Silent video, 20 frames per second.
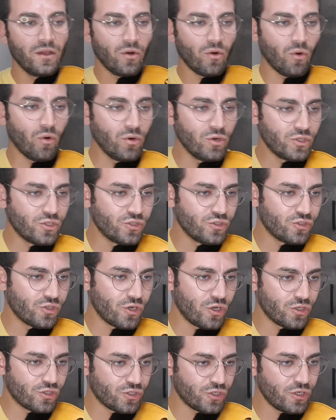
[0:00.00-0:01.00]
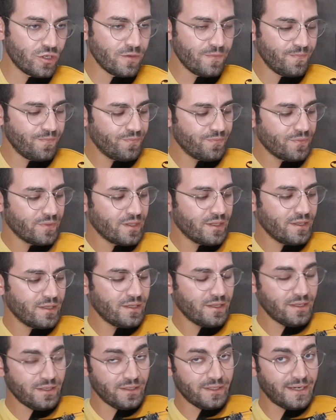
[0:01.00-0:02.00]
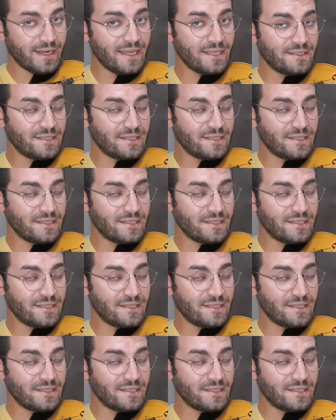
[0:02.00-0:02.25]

13. ölçü. Re